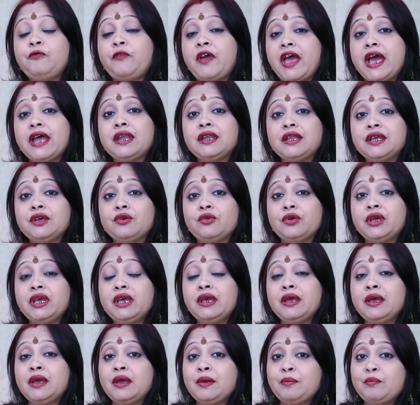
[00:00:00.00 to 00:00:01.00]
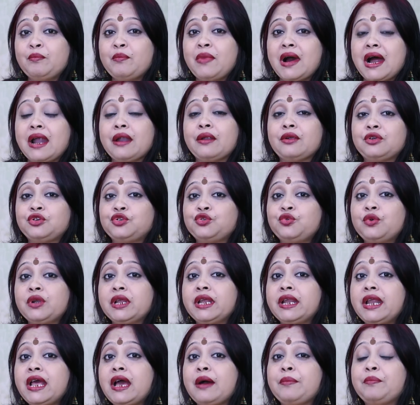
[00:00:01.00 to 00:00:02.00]
ফ্যাট হয়ে বার
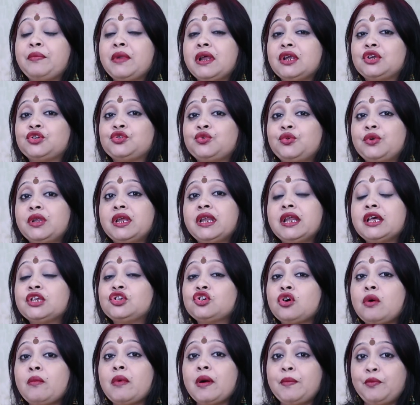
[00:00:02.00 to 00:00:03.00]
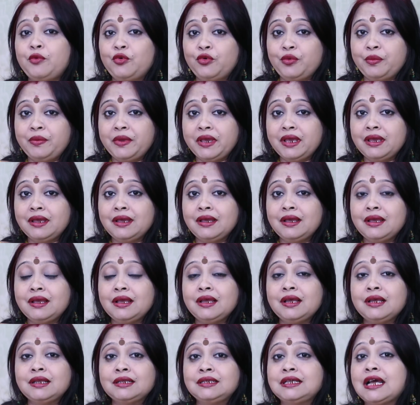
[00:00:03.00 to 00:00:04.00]
শরীরে আপনার শরীরে জমা পড়বে
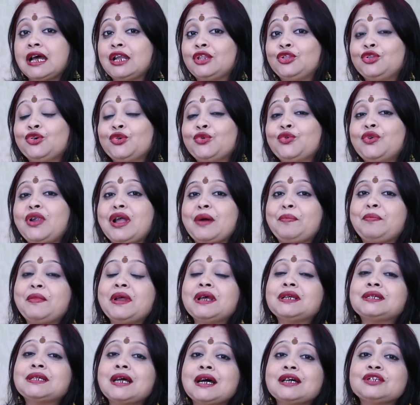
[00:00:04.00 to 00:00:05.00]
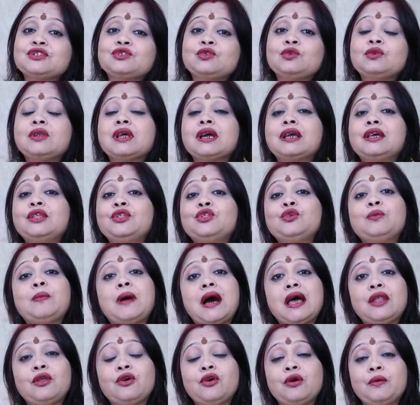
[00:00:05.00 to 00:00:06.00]
যার দরুন আপনার স্বাস্থ্যটা কিন্তু
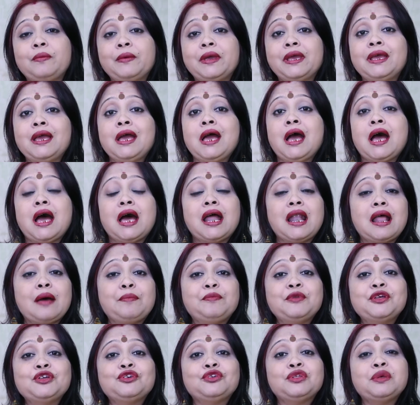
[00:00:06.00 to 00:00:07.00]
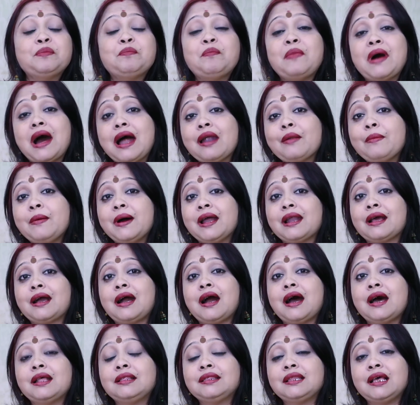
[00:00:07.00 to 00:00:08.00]
ভালো হবে আর আপনি যদি বারবার
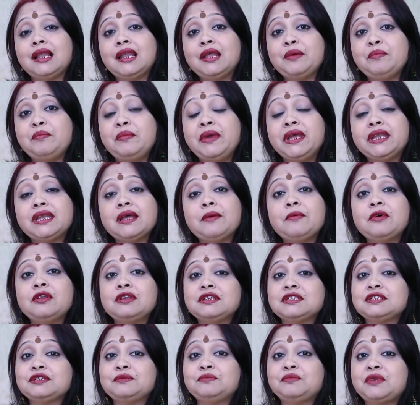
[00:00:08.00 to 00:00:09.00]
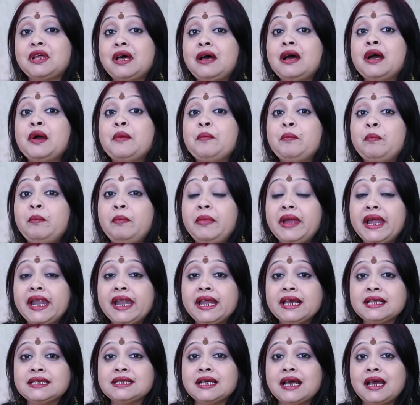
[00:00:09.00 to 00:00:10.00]
খান তাহলে মেটাবলিজমটা
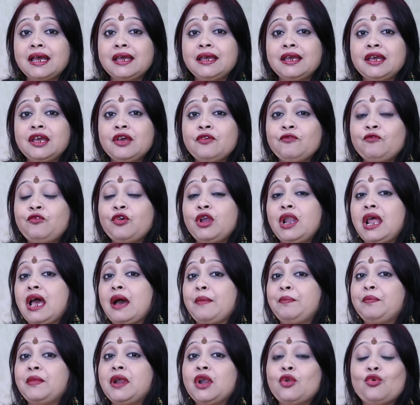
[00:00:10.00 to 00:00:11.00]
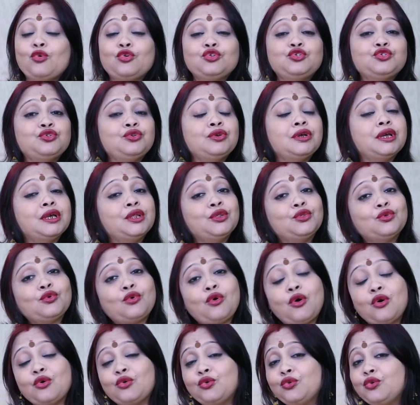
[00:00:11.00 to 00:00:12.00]
বেড়ে যায় ফলে আপনার ওজন কিন্তু
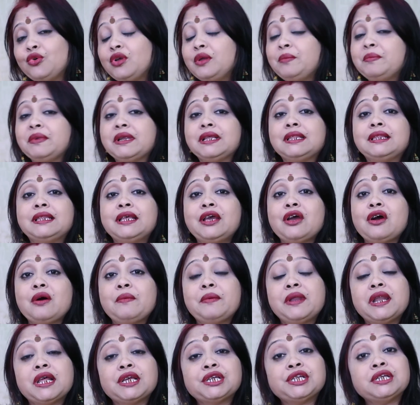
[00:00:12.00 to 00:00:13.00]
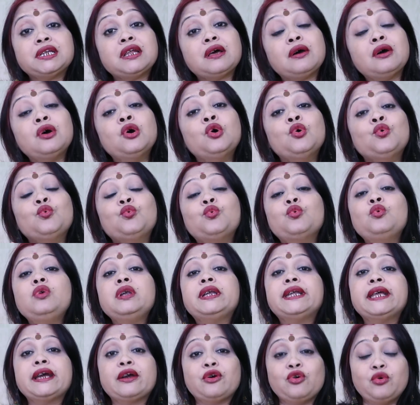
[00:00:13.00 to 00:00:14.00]
কখনোই বৃদ্ধি হবে না সেটা
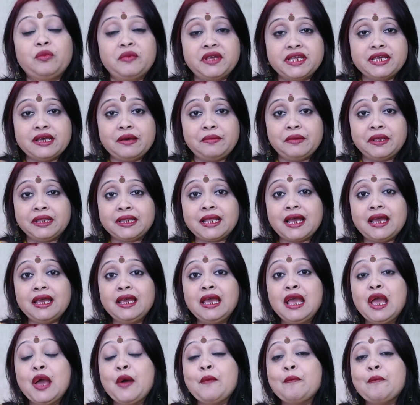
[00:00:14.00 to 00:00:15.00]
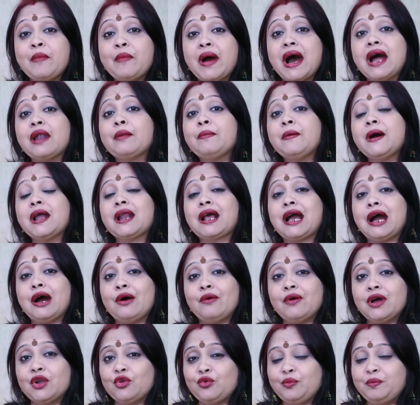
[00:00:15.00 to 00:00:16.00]
উল্টে কমে যাবে তাই বারবার
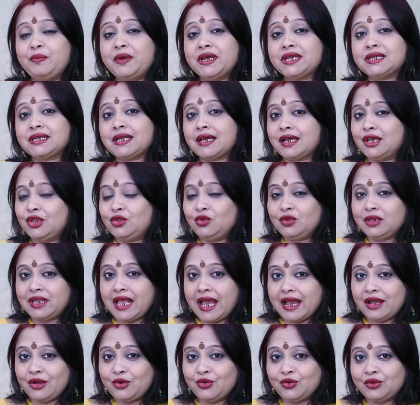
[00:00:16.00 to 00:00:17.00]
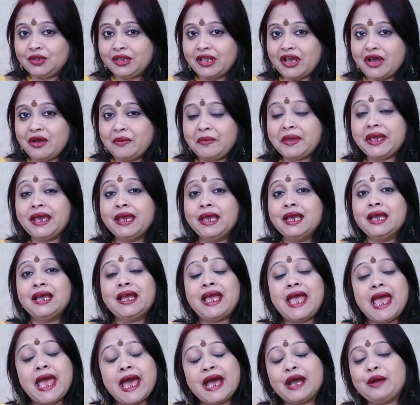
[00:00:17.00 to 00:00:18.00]
খাওয়ার অভ্যেসটা কিন্তু ত্যাগ করতে হবে
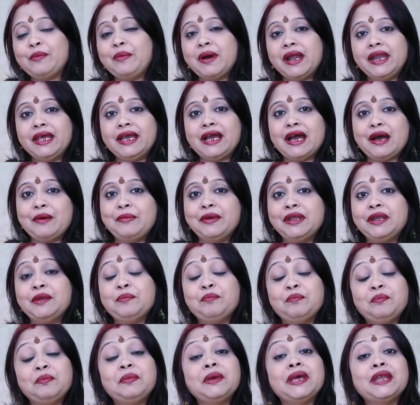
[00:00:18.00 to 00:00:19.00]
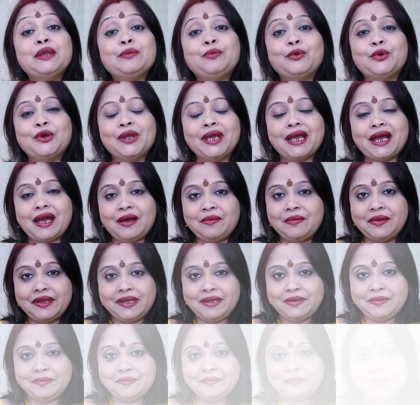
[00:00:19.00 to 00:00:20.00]
একবারই খাবেন পেট ভরে খাবেন
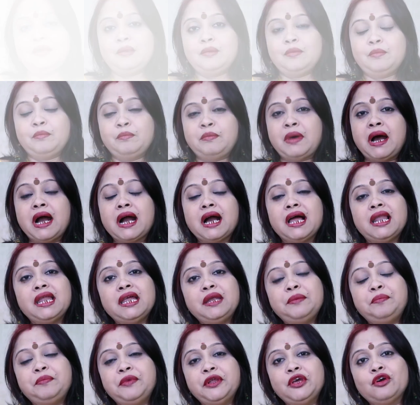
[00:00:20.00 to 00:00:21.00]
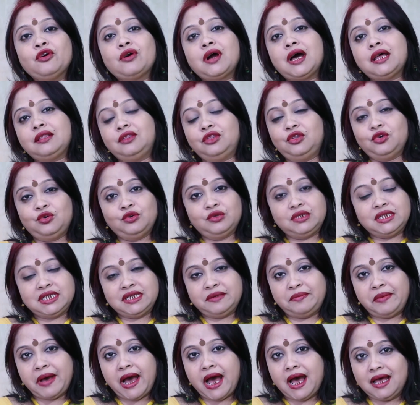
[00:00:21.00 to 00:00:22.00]
বাঙালির প্রিয় খাদ্য হচ্ছে
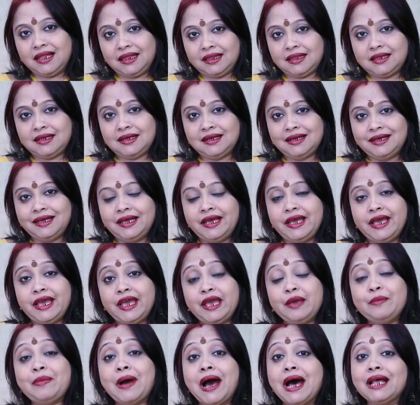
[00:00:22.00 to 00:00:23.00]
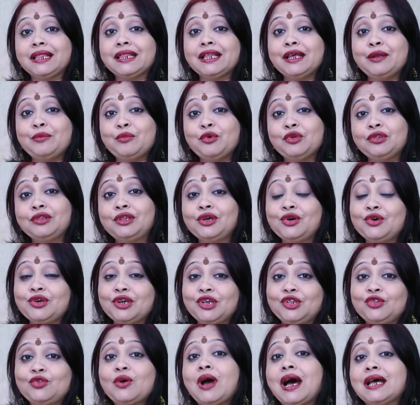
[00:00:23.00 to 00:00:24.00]
ভাত এই ভাতের মধ্যেও
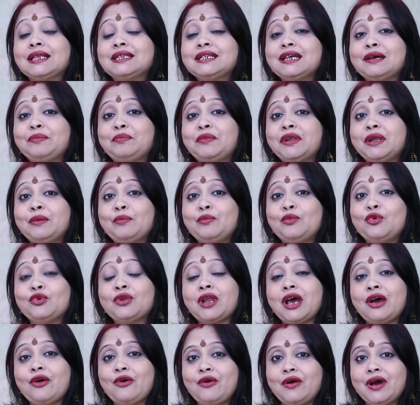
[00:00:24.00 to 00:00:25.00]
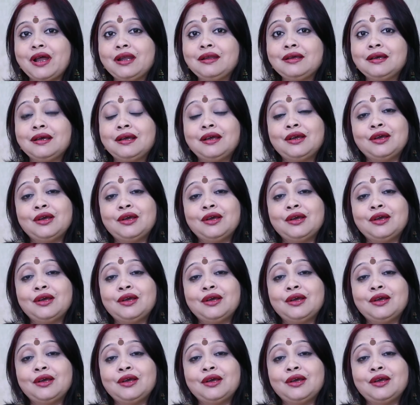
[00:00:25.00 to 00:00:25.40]
কিন্তু আছে আপনার মোটা হওয়ার